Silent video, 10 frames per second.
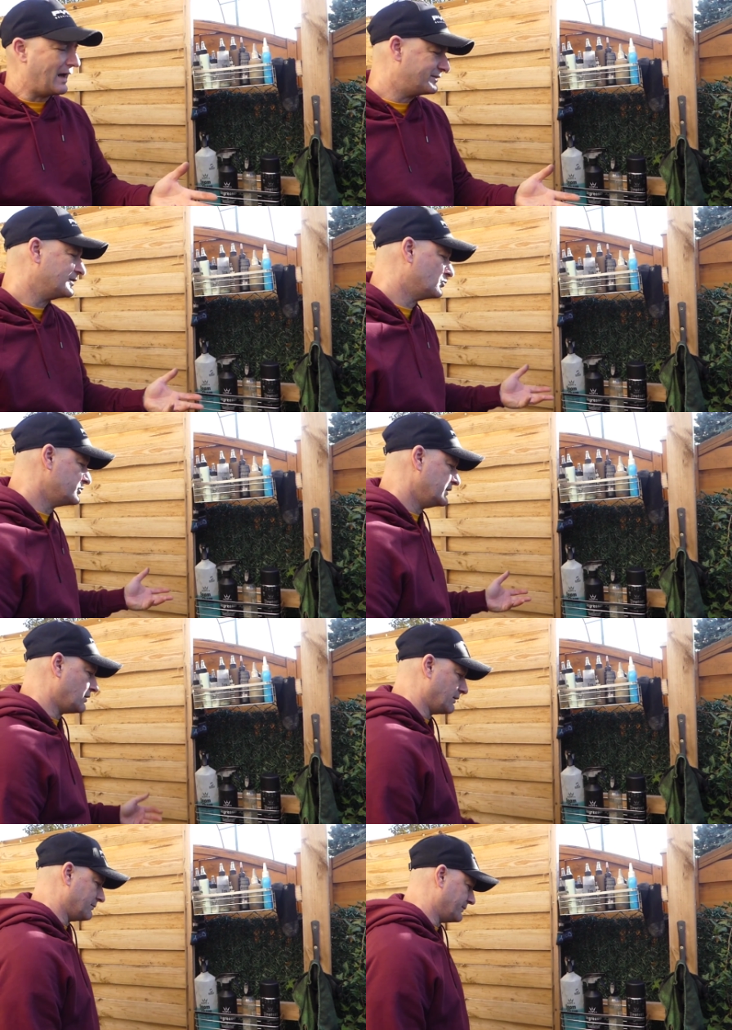assez
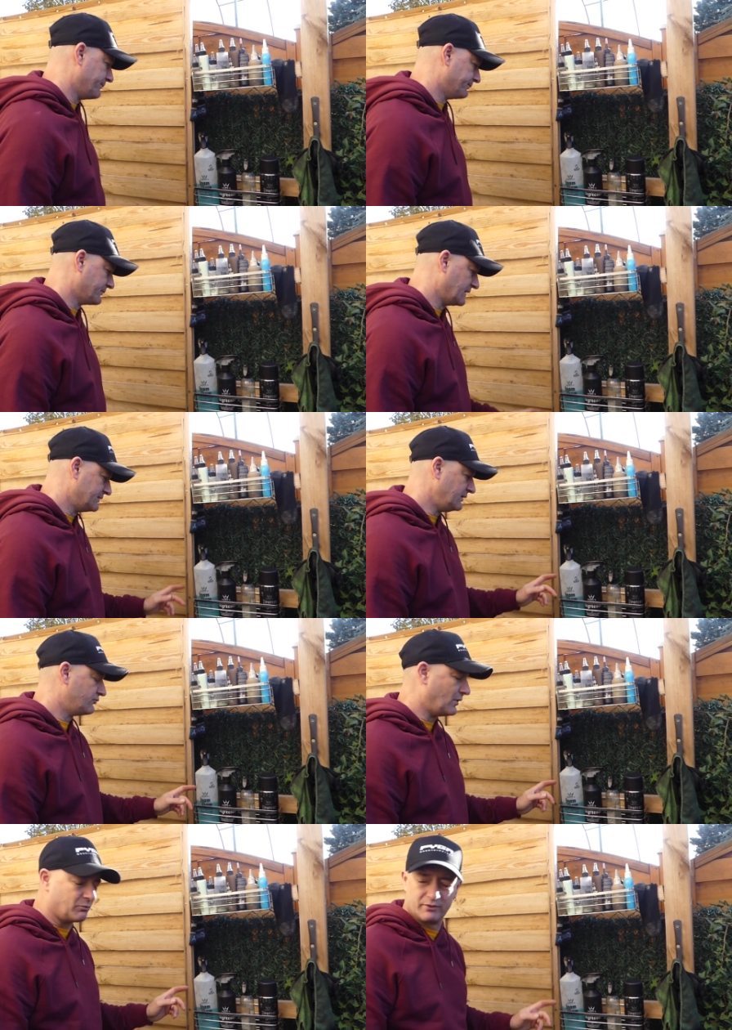dosé quand même. Ça,
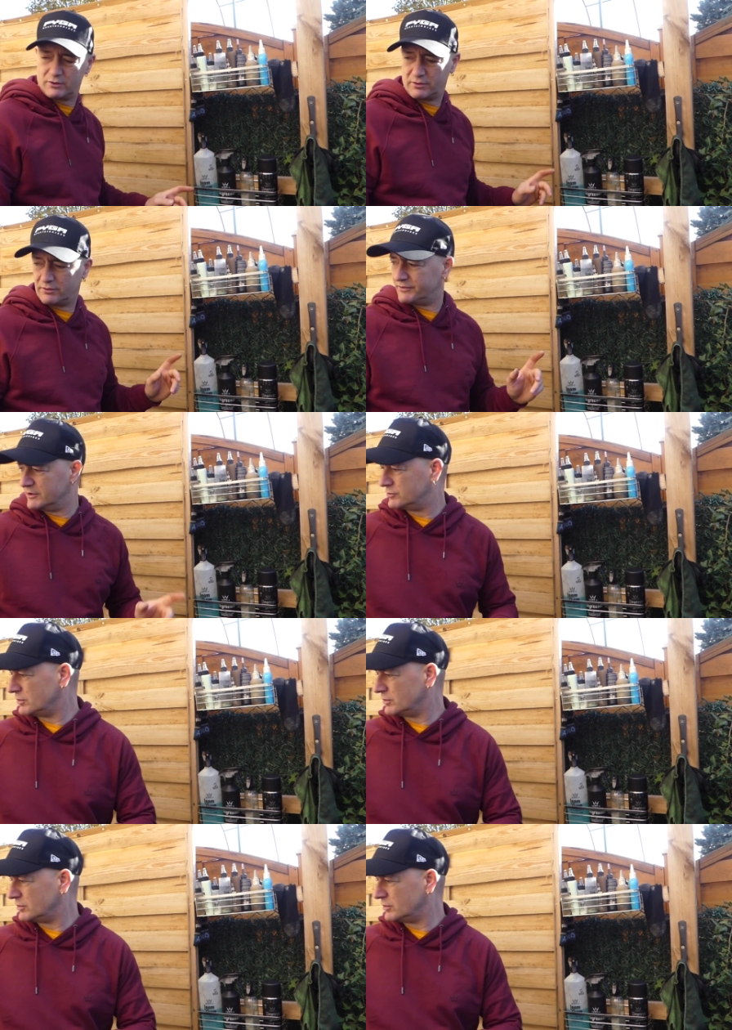il te faut un bon nettoyant, c'est